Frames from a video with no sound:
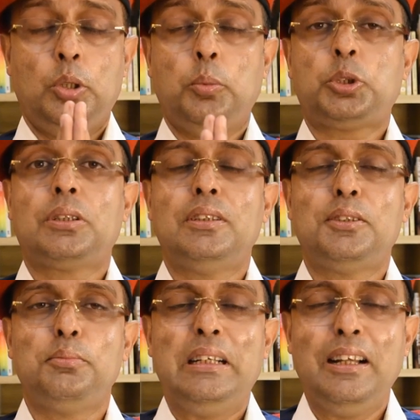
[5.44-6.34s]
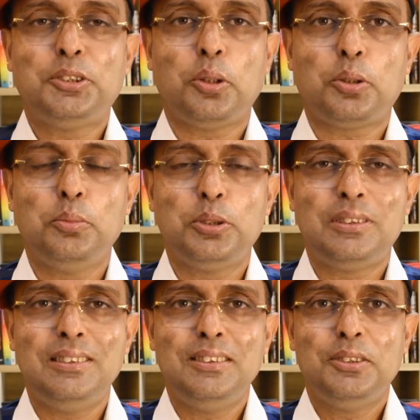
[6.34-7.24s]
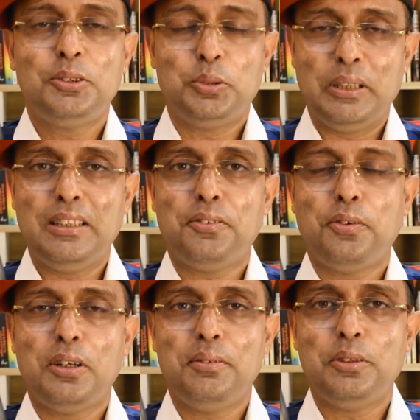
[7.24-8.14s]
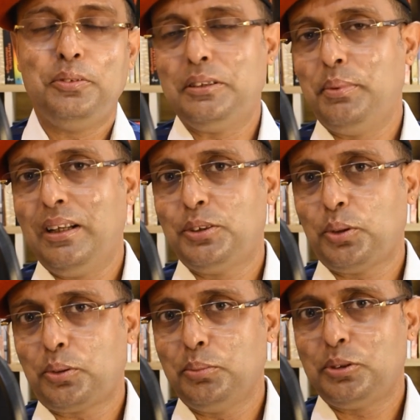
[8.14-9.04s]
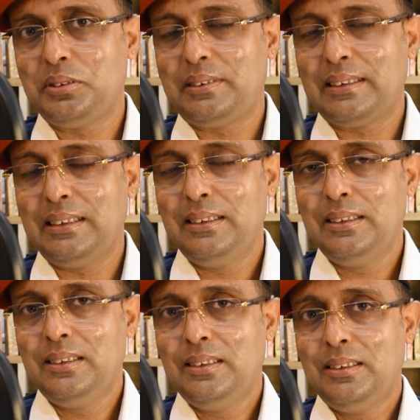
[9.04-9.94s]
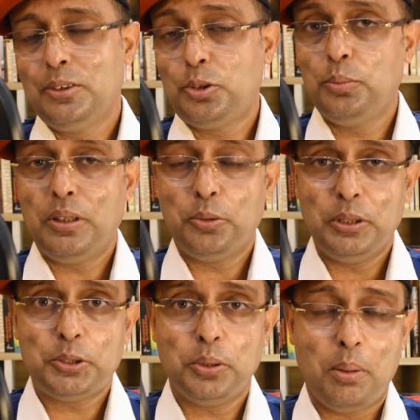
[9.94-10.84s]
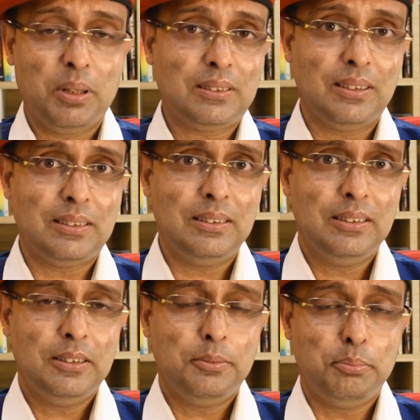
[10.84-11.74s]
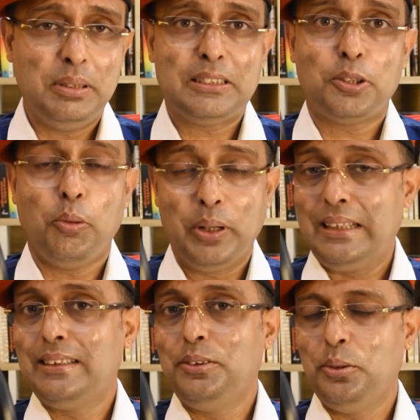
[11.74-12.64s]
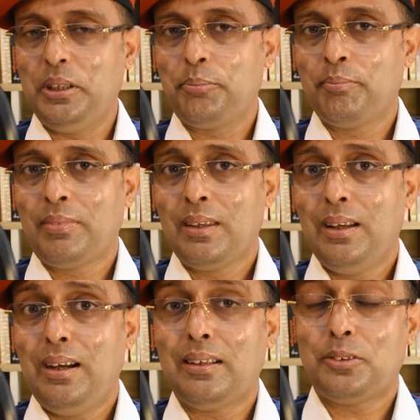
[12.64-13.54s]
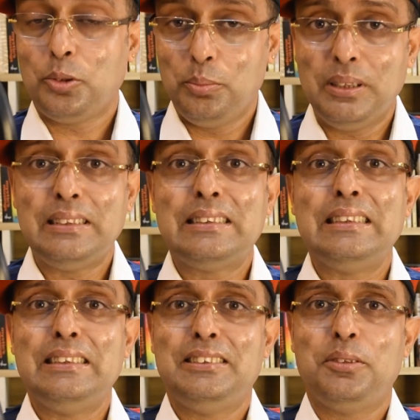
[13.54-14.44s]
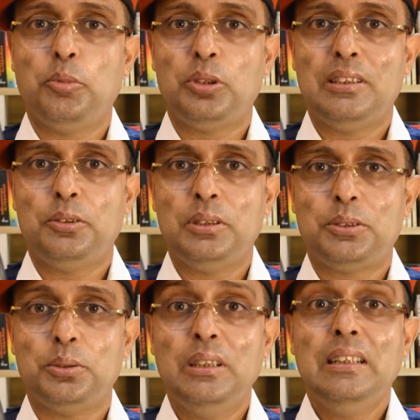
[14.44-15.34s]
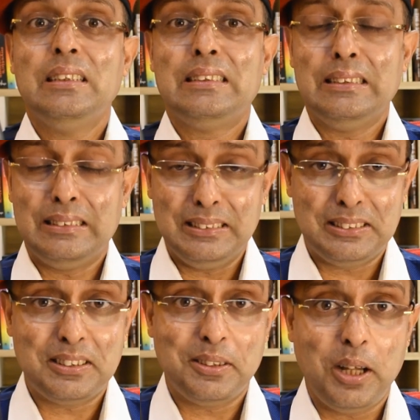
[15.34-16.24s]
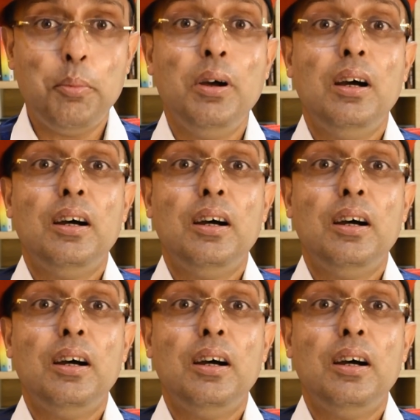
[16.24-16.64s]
নমস্কার মৃণাল চক্রবর্তী টুগেদার ফর এভার উইথ মৃণাল চক্রবর্তী থেকে তোমরা রয়েছো আমার সাথে বেশ অনেক দিন ধরে আর তোমরা যে সিরিজের মধ্যে রয়েছো সেই সিরিজটার নাম